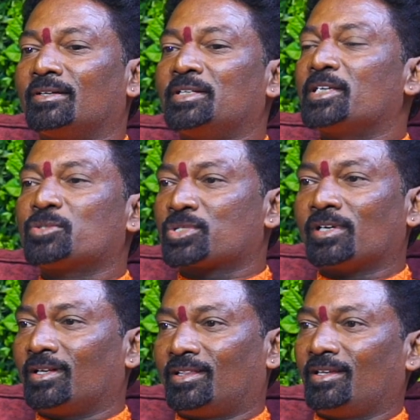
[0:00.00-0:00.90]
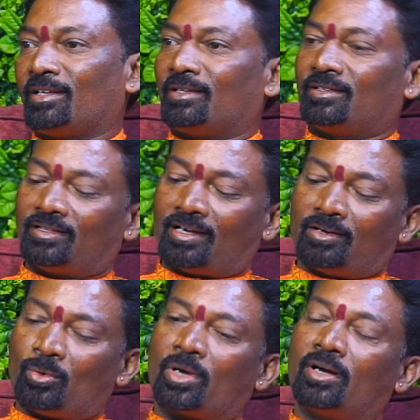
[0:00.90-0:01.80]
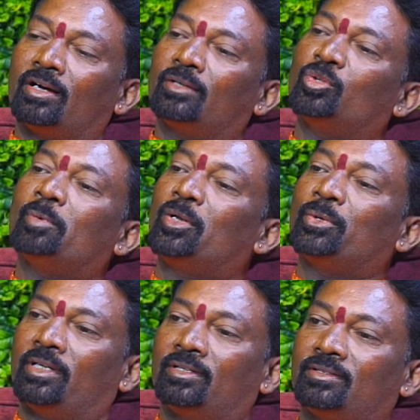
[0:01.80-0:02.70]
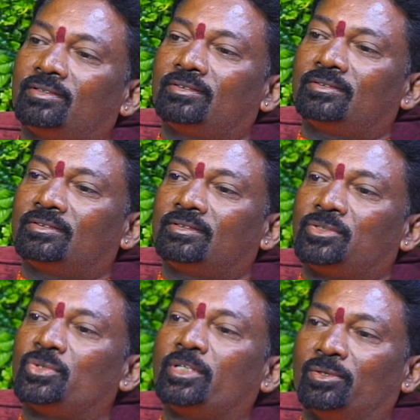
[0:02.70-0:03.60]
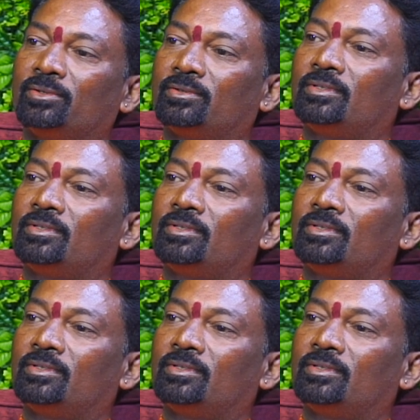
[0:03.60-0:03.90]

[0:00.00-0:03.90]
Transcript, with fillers: నిన్న చూసినట్టయితే ఒక దుబాయ్లోనే యూఈలో